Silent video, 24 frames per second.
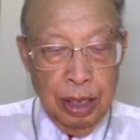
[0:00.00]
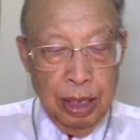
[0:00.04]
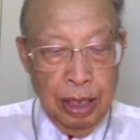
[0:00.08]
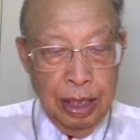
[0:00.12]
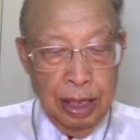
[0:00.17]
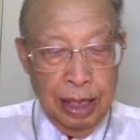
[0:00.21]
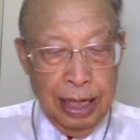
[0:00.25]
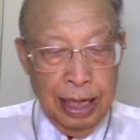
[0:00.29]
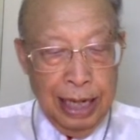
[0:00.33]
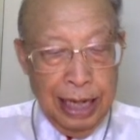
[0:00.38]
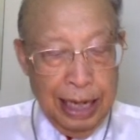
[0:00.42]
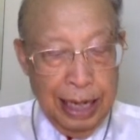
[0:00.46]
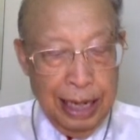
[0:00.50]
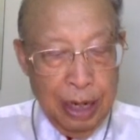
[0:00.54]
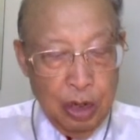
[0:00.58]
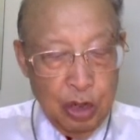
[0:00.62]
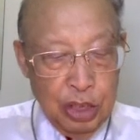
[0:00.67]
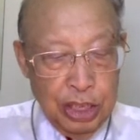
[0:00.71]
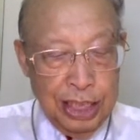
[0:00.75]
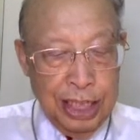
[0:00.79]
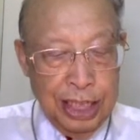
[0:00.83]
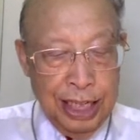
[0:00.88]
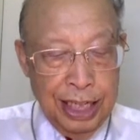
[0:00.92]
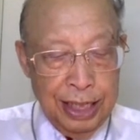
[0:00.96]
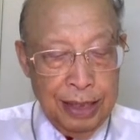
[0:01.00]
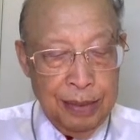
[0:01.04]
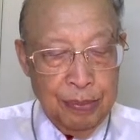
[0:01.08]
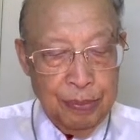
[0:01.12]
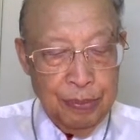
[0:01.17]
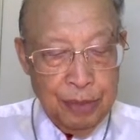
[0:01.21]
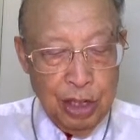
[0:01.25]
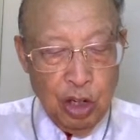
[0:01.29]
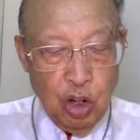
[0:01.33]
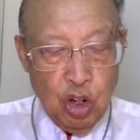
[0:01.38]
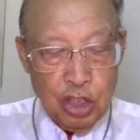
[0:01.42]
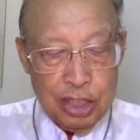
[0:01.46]
นี่เฮาสิเห็นใน
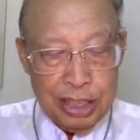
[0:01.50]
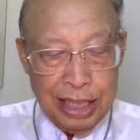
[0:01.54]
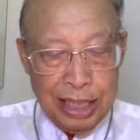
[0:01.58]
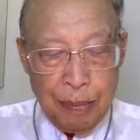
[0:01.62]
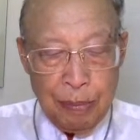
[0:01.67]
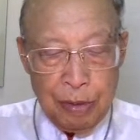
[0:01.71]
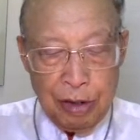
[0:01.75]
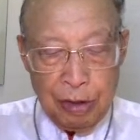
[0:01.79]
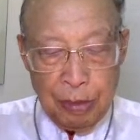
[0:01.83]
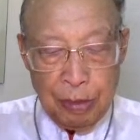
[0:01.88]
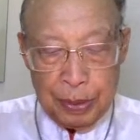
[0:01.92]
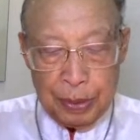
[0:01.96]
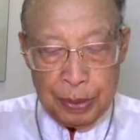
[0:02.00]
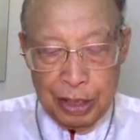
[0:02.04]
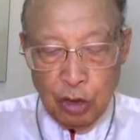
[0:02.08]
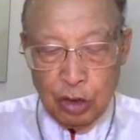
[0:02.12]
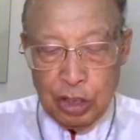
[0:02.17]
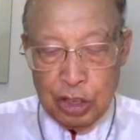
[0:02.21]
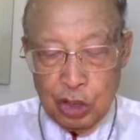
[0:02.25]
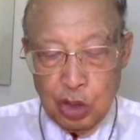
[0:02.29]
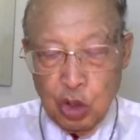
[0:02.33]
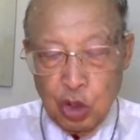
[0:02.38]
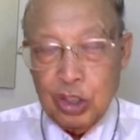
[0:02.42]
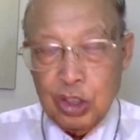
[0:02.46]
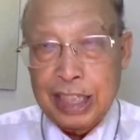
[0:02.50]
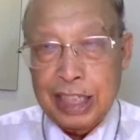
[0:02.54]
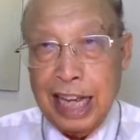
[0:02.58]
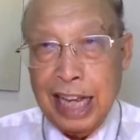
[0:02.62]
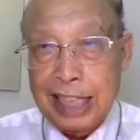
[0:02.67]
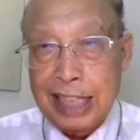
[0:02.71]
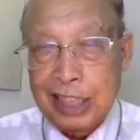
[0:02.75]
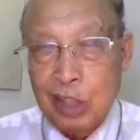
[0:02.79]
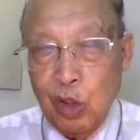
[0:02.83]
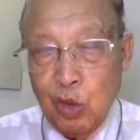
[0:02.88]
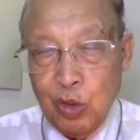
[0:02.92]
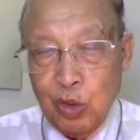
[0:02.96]
ข้อสามเพื่นว่าพระเจ้าได้ทรงสั่ง
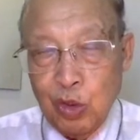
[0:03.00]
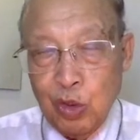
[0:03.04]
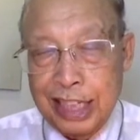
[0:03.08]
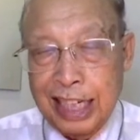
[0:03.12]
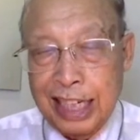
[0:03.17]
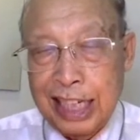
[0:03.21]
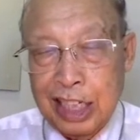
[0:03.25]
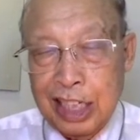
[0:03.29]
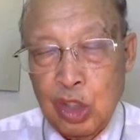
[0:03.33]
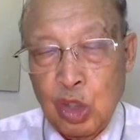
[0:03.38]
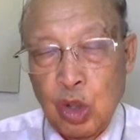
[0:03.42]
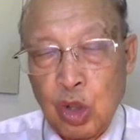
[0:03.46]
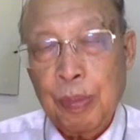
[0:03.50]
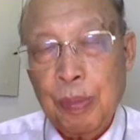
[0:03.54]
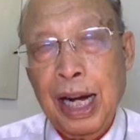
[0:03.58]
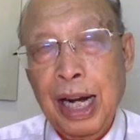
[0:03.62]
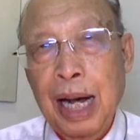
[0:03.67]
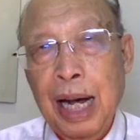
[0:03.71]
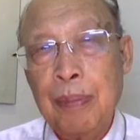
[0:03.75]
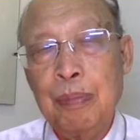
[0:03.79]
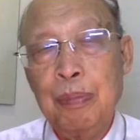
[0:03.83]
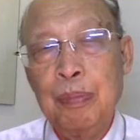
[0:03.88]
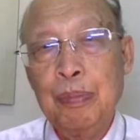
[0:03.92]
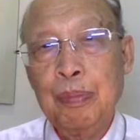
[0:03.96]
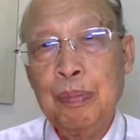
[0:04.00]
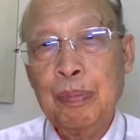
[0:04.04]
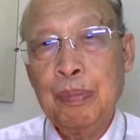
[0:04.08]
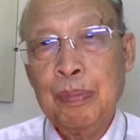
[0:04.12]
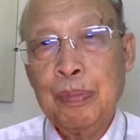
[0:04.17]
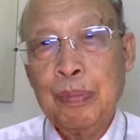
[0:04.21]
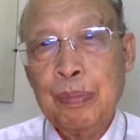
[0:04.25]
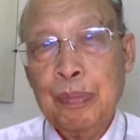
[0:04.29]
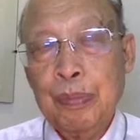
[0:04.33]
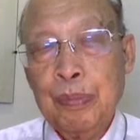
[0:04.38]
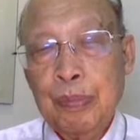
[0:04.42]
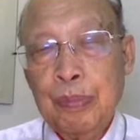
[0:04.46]
ทุกสิ่งขึ้นโดยพระ
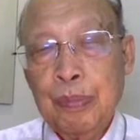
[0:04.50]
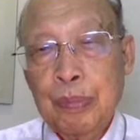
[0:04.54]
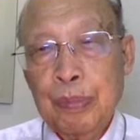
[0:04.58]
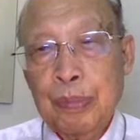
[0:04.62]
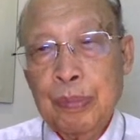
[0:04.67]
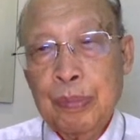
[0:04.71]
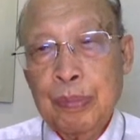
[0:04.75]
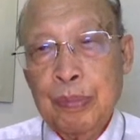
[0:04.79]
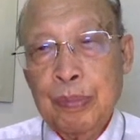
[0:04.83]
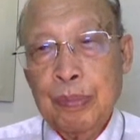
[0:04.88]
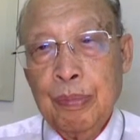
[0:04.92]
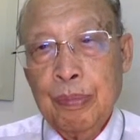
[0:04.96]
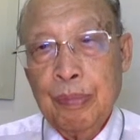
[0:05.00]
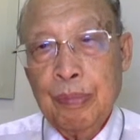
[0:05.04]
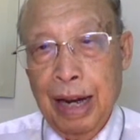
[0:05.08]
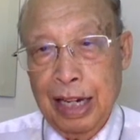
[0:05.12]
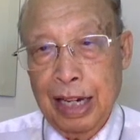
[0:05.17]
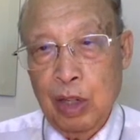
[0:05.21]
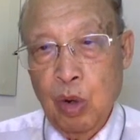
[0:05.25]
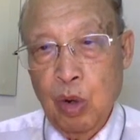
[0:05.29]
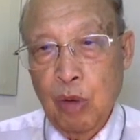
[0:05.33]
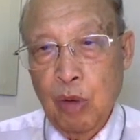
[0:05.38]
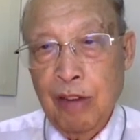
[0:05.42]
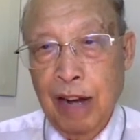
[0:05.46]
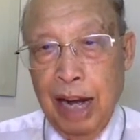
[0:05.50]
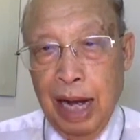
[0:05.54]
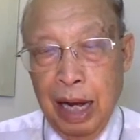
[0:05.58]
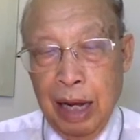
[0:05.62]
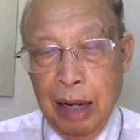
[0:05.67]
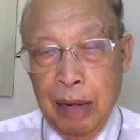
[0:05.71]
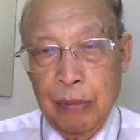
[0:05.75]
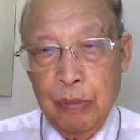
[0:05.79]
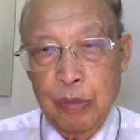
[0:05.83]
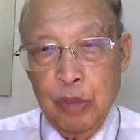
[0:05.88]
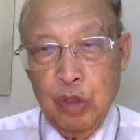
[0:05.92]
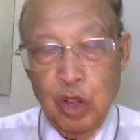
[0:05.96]
คำหมายความว่า
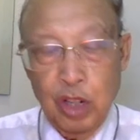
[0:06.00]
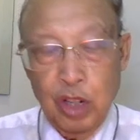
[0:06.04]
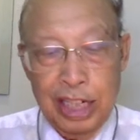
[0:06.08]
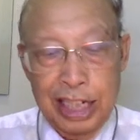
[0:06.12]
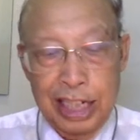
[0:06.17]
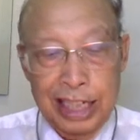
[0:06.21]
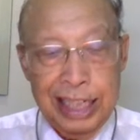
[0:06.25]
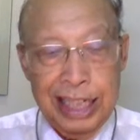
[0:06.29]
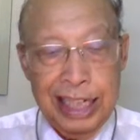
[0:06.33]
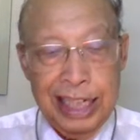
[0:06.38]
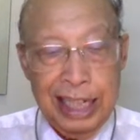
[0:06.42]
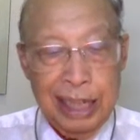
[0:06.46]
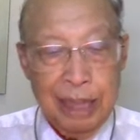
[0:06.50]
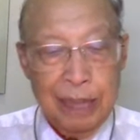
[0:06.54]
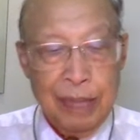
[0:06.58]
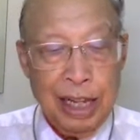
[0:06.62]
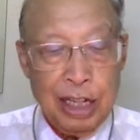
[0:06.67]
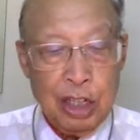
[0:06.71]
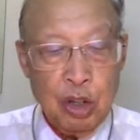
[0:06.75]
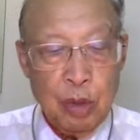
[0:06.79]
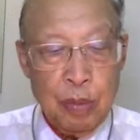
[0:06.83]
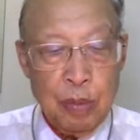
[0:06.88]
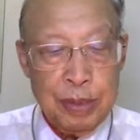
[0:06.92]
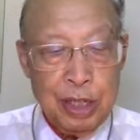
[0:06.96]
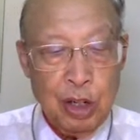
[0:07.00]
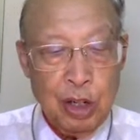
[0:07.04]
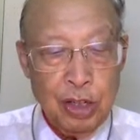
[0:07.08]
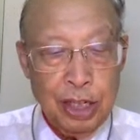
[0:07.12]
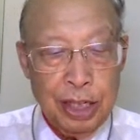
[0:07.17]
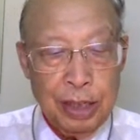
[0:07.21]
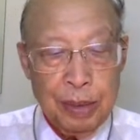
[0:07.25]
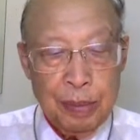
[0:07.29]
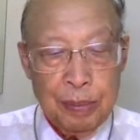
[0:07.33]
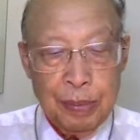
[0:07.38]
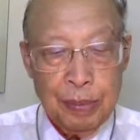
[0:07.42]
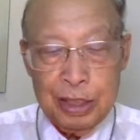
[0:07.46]
ย้อนฤทธิ์เดชอำนาจของพระเจ้านั้น
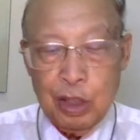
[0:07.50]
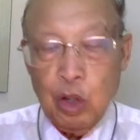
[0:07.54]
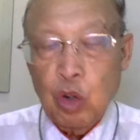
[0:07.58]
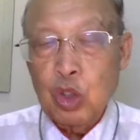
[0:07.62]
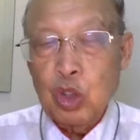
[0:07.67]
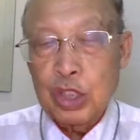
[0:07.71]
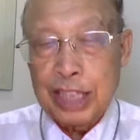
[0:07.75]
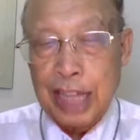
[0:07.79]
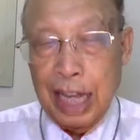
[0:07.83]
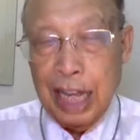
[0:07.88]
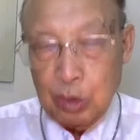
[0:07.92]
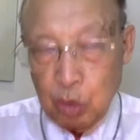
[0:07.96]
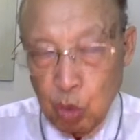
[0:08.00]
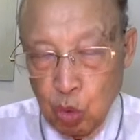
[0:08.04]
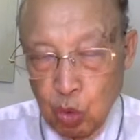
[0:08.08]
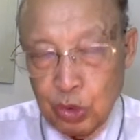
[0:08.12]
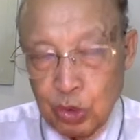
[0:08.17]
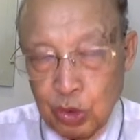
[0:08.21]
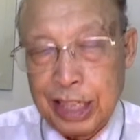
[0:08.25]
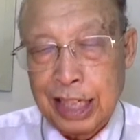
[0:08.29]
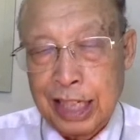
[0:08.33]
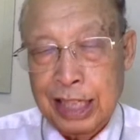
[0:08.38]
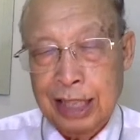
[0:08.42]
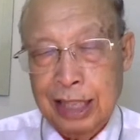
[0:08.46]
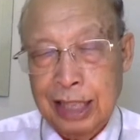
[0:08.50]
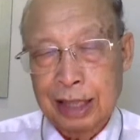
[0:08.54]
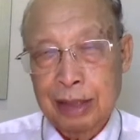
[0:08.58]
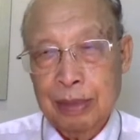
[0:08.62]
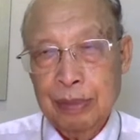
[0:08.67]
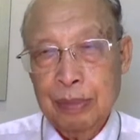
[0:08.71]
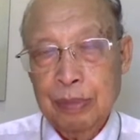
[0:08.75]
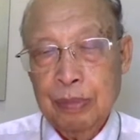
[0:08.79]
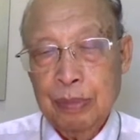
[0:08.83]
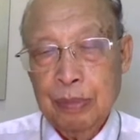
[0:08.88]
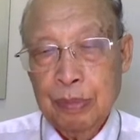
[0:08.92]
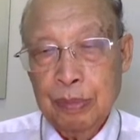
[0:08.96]
พระเจ้าก็สั่งทุกสิ่งขึ้น
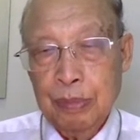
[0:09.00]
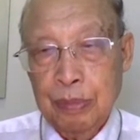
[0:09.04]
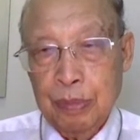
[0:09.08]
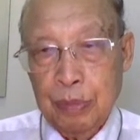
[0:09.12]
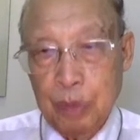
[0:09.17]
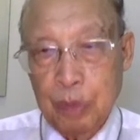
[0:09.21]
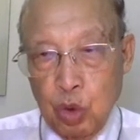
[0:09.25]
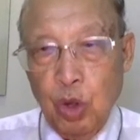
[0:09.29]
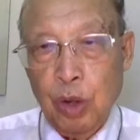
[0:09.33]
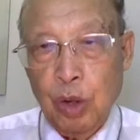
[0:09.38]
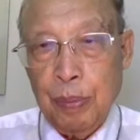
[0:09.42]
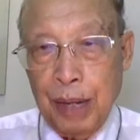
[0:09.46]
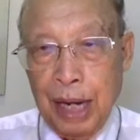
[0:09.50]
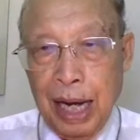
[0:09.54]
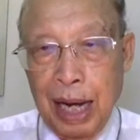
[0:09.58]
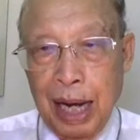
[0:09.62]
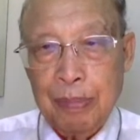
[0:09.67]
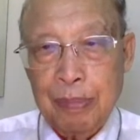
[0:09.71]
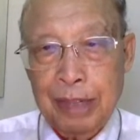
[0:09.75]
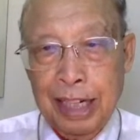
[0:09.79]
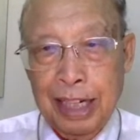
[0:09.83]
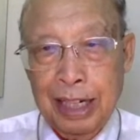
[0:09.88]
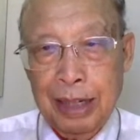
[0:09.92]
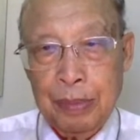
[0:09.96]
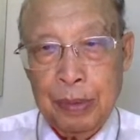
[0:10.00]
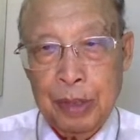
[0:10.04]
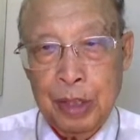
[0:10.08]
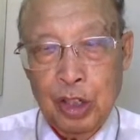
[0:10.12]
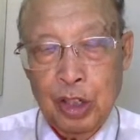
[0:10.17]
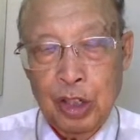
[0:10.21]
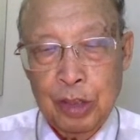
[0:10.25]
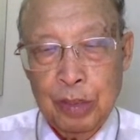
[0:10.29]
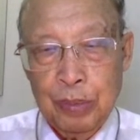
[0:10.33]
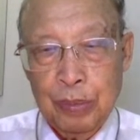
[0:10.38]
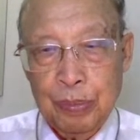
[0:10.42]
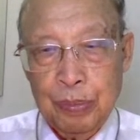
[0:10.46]
ด้วยพระคำนั่นแหละน้อง
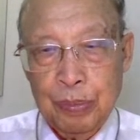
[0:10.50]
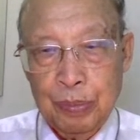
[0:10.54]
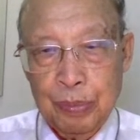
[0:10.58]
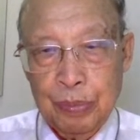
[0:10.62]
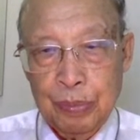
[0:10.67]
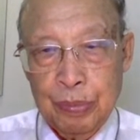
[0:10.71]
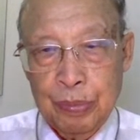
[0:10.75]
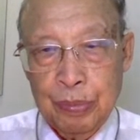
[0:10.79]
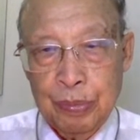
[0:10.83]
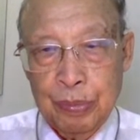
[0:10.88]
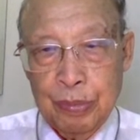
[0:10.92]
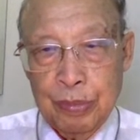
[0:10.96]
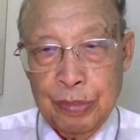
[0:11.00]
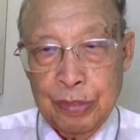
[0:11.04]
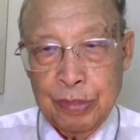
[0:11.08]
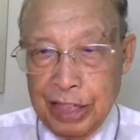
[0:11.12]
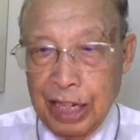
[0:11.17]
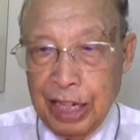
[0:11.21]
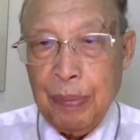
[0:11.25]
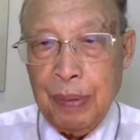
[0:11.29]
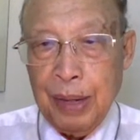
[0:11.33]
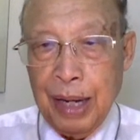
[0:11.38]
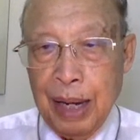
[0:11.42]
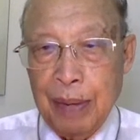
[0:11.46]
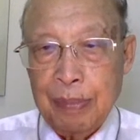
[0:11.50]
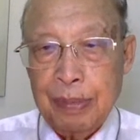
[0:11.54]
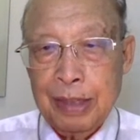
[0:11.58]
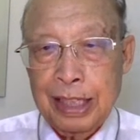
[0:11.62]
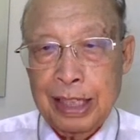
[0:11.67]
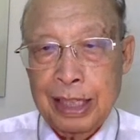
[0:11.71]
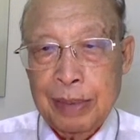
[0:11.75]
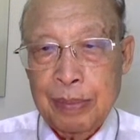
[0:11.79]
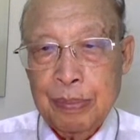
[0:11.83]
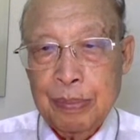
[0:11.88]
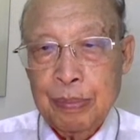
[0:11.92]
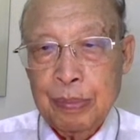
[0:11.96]
ใส่พระคำนั้น
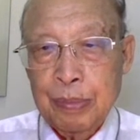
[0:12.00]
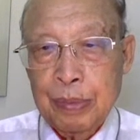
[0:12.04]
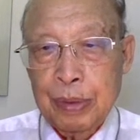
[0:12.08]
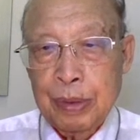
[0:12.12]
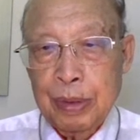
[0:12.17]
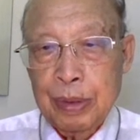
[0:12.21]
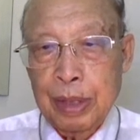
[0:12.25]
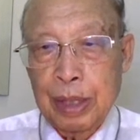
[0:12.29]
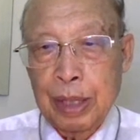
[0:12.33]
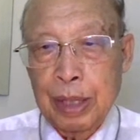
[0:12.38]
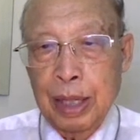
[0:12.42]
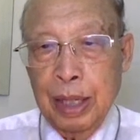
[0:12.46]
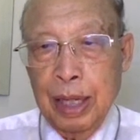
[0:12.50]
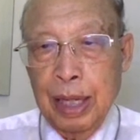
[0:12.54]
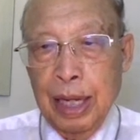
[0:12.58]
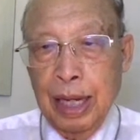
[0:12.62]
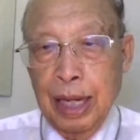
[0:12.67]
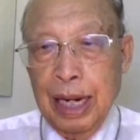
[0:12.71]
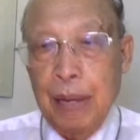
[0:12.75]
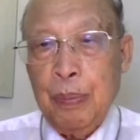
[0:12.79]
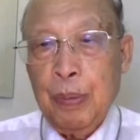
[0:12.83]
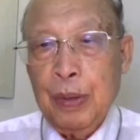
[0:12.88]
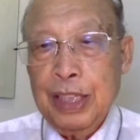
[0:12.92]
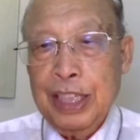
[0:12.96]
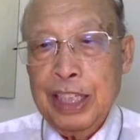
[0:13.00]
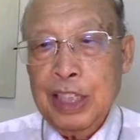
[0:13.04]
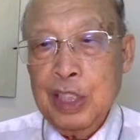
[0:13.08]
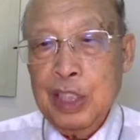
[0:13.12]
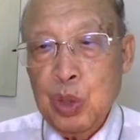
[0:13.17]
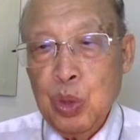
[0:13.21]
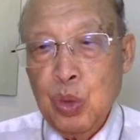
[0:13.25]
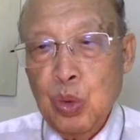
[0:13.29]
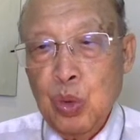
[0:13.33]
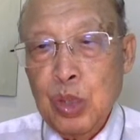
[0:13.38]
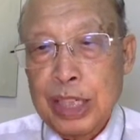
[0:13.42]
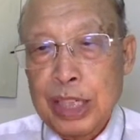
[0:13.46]
แต่พระเยซู
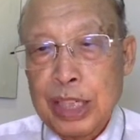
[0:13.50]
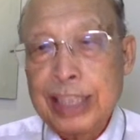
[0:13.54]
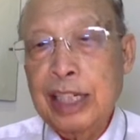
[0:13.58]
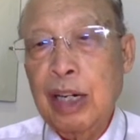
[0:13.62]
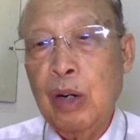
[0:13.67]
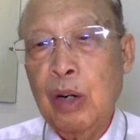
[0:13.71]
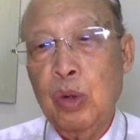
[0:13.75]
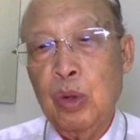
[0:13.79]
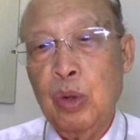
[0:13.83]
คือเจ้า